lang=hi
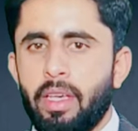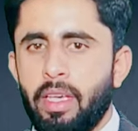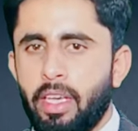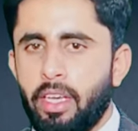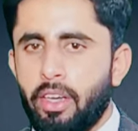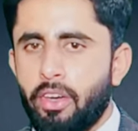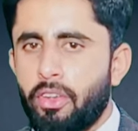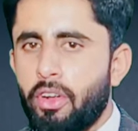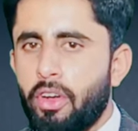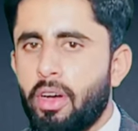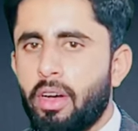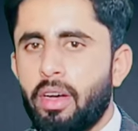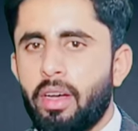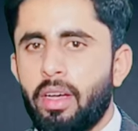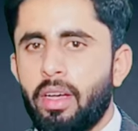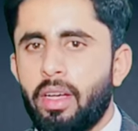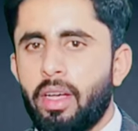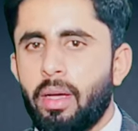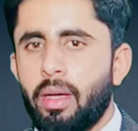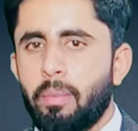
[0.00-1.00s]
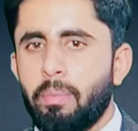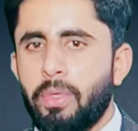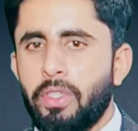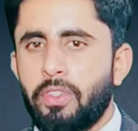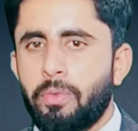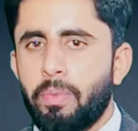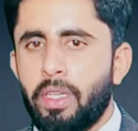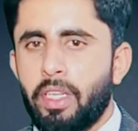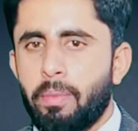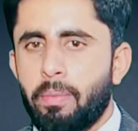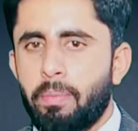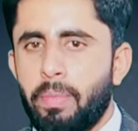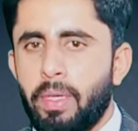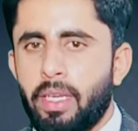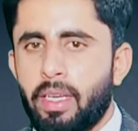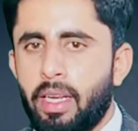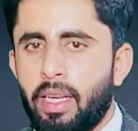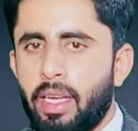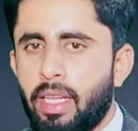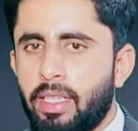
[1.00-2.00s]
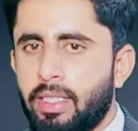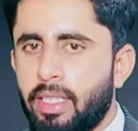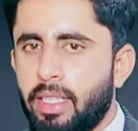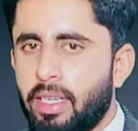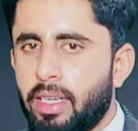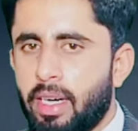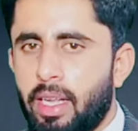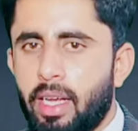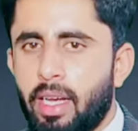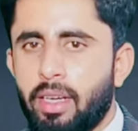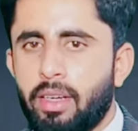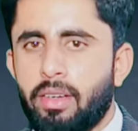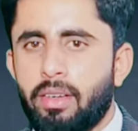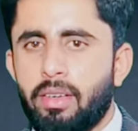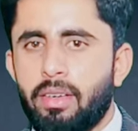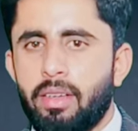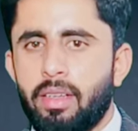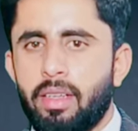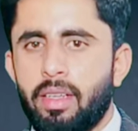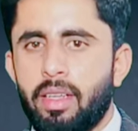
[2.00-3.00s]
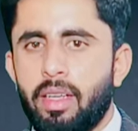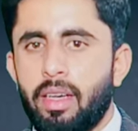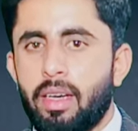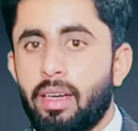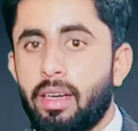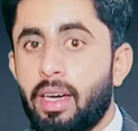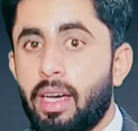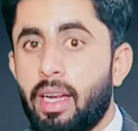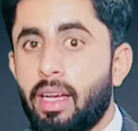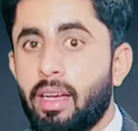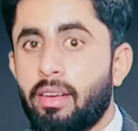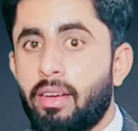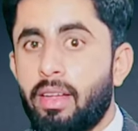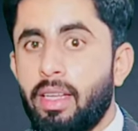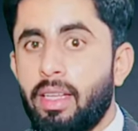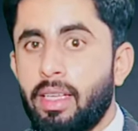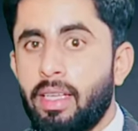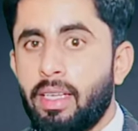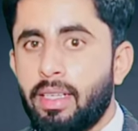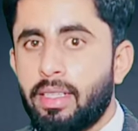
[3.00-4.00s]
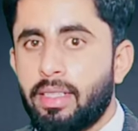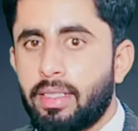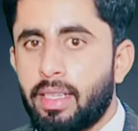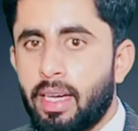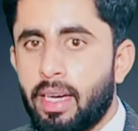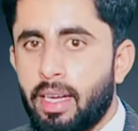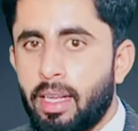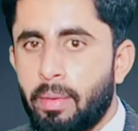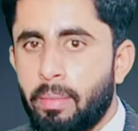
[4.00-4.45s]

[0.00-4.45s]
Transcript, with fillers: इकरा बिस्म रबी लजी खलक अल इंसान